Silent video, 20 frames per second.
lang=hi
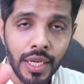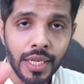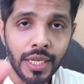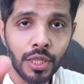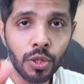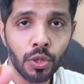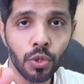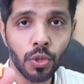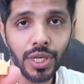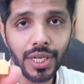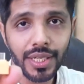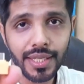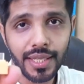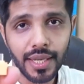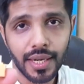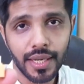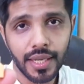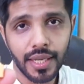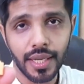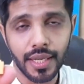ये दो
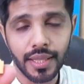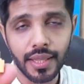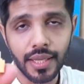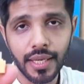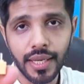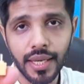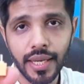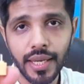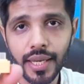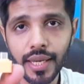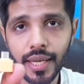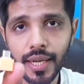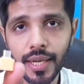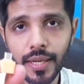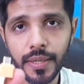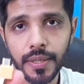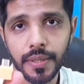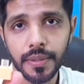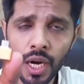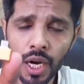तरह की आती हैं एक
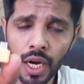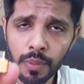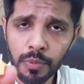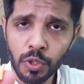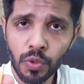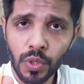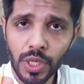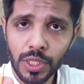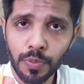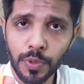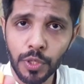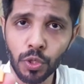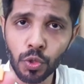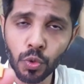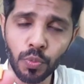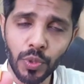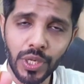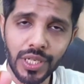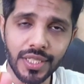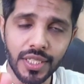आम यू एस पी
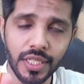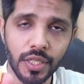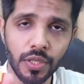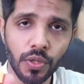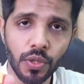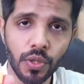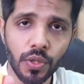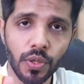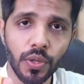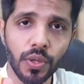टू पॉइंट जीरो